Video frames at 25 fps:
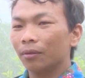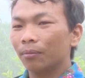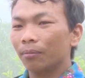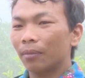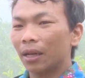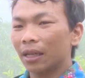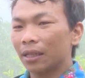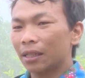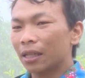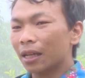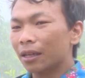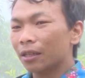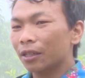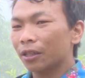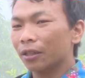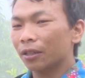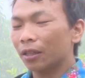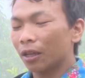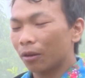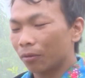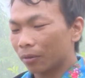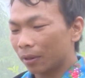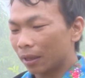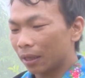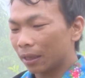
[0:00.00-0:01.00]
bản sắc dân
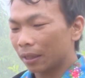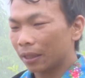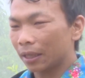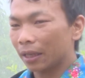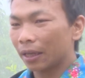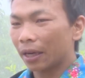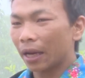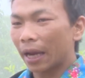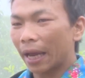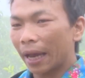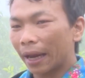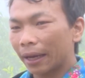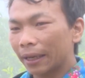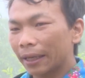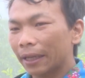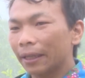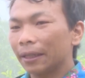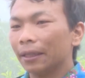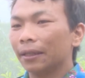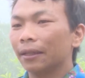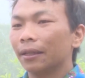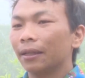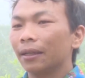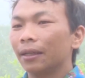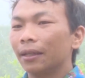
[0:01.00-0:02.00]
tộc là ờ, cái khèn
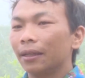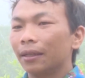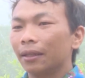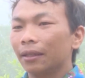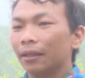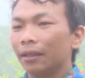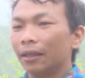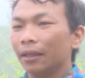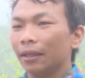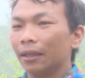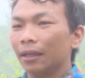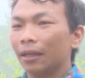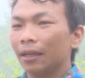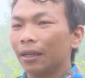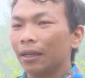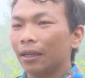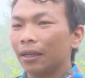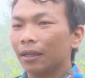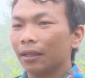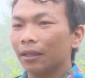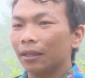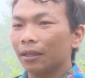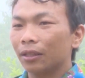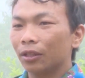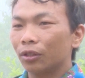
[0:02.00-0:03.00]
này
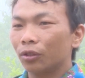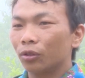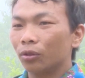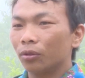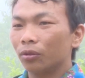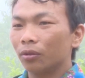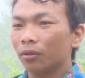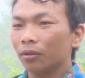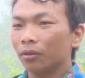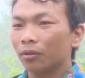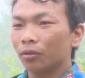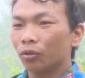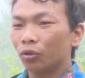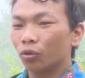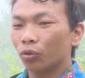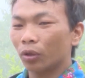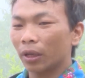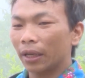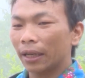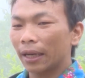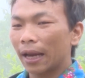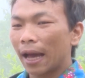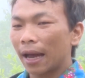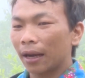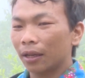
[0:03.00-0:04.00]
để
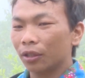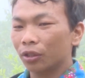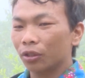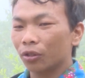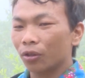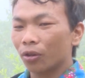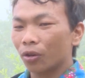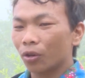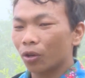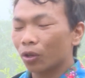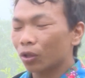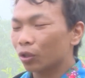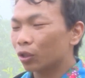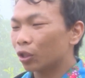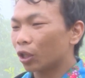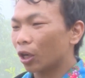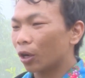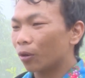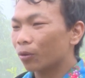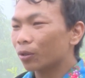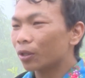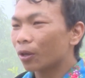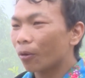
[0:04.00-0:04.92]
truyền đạt cho con cháu